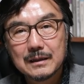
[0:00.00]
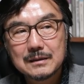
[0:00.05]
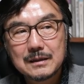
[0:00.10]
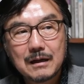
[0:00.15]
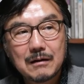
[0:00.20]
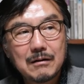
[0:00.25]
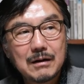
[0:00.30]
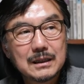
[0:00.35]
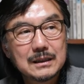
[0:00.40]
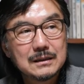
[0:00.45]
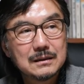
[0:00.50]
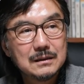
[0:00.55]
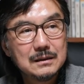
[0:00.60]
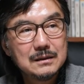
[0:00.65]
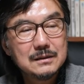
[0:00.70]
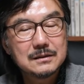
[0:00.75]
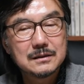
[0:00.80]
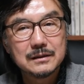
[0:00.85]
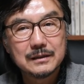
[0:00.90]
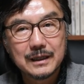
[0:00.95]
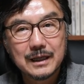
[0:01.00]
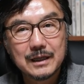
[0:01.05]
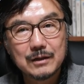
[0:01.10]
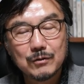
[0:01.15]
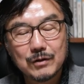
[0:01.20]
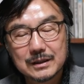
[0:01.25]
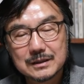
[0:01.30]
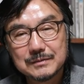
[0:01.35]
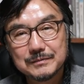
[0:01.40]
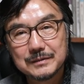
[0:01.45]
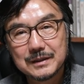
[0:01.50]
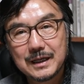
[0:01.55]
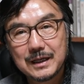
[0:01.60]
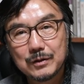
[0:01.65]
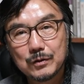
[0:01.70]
상황들을 전개해 놓았습니다.